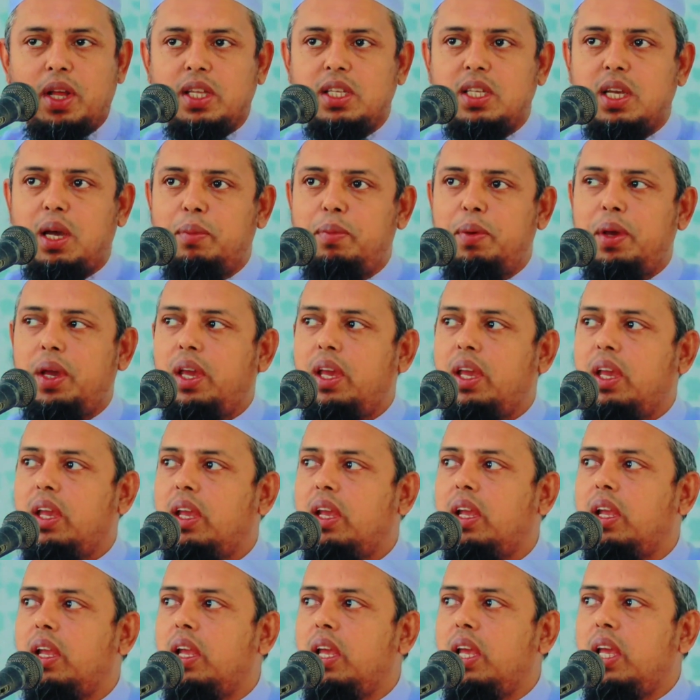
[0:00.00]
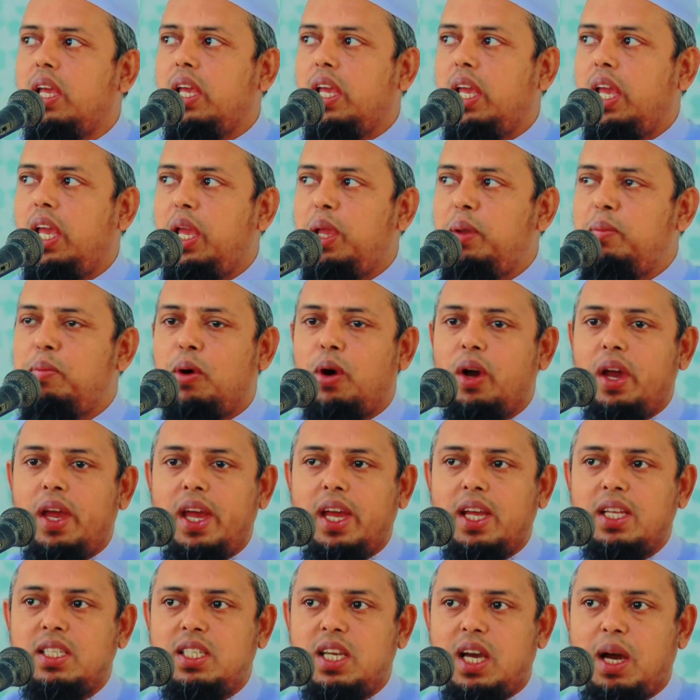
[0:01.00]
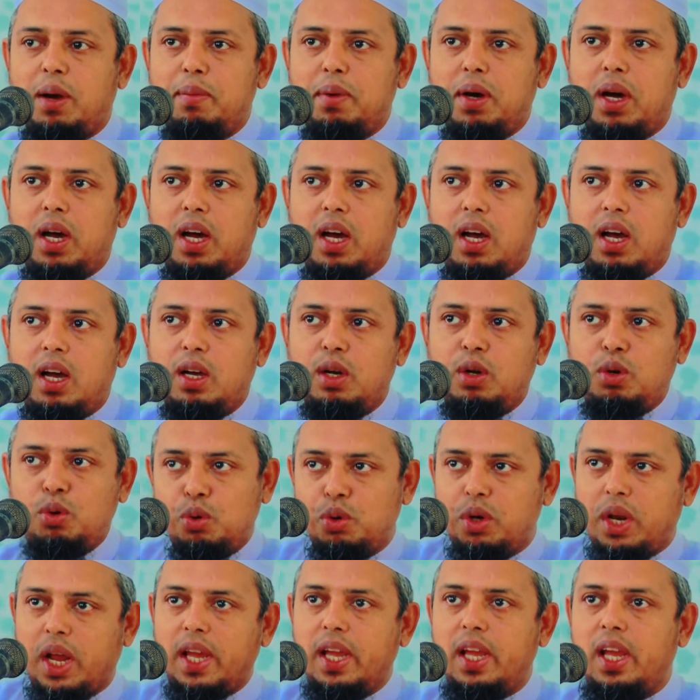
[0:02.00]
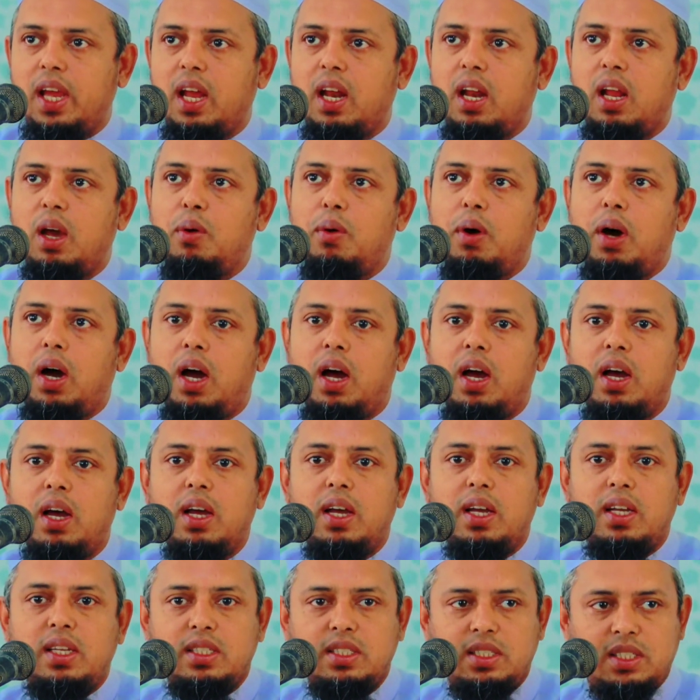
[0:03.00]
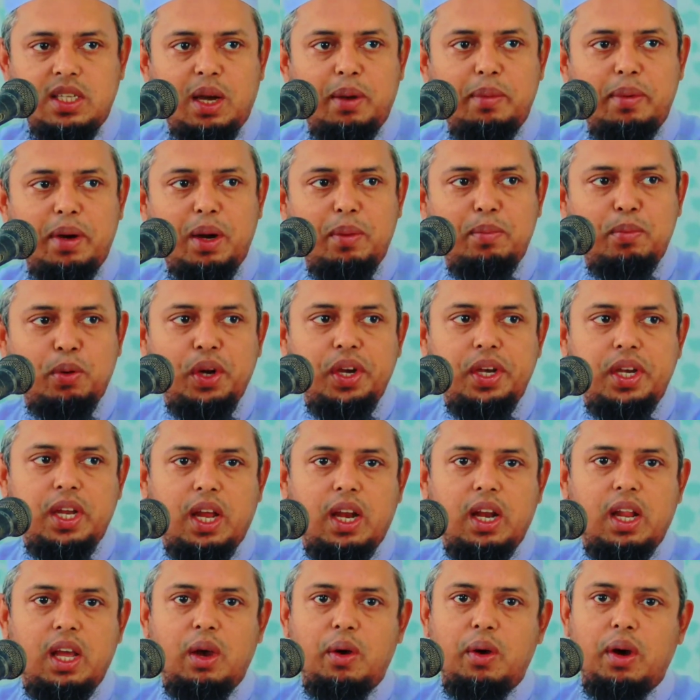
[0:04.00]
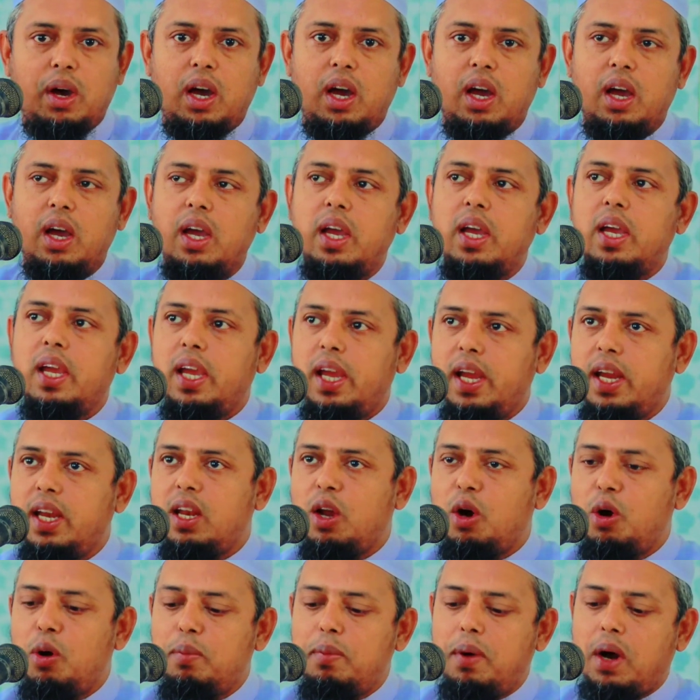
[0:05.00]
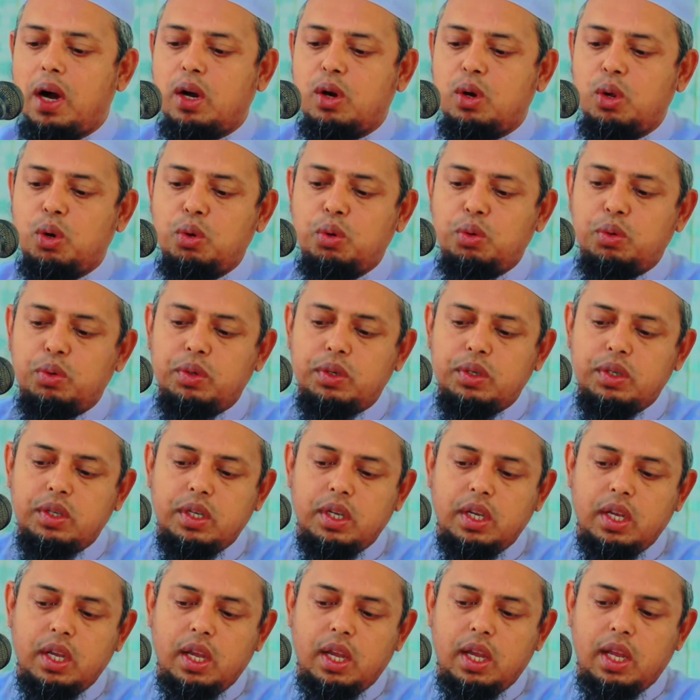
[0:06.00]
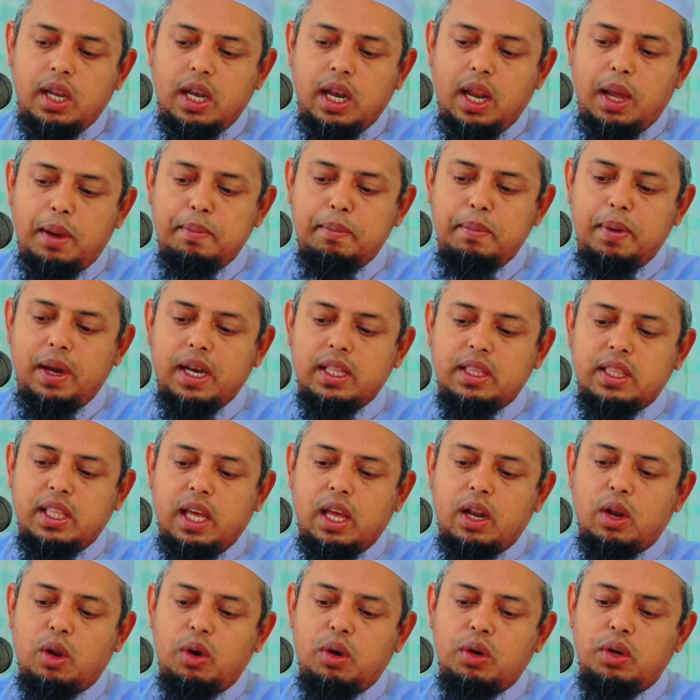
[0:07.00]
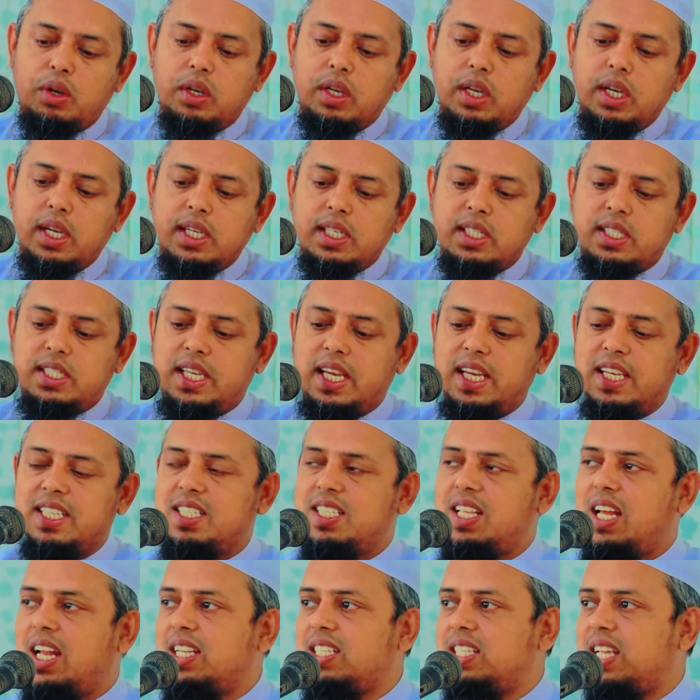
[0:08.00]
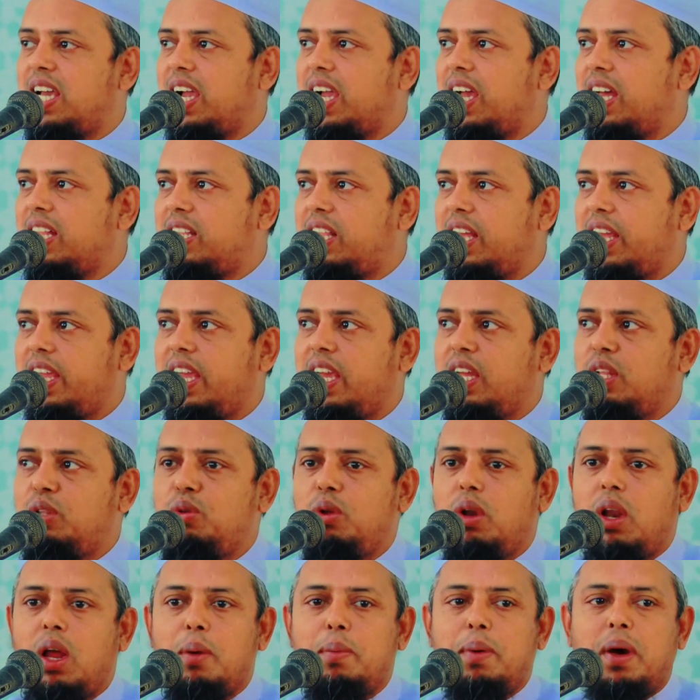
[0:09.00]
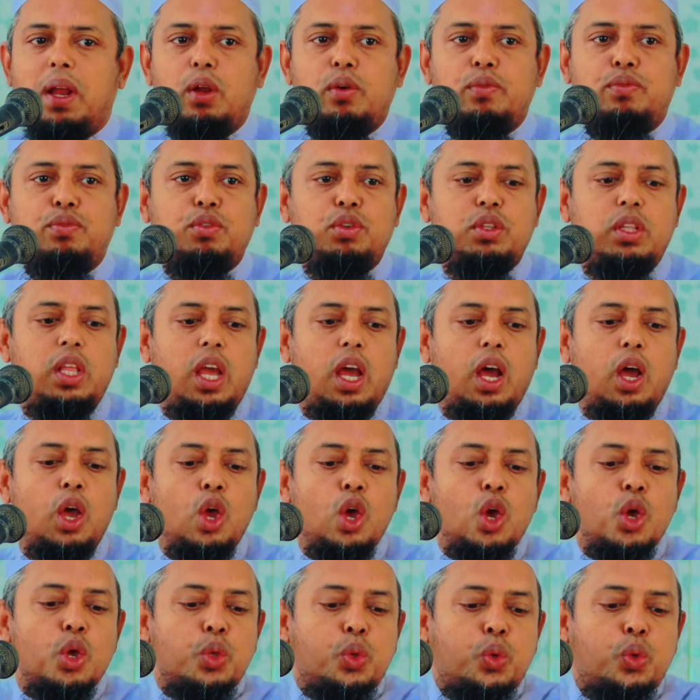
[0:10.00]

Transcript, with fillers: ভরে যাবে এই ভয়ে জামা গুটাইয়া নেওয়া জামা বইটা নেওয়া এটাও মাকরু নাম্বার তেরো সেজদার জায়গা থেকে ধুলাবালু ফুদিয়া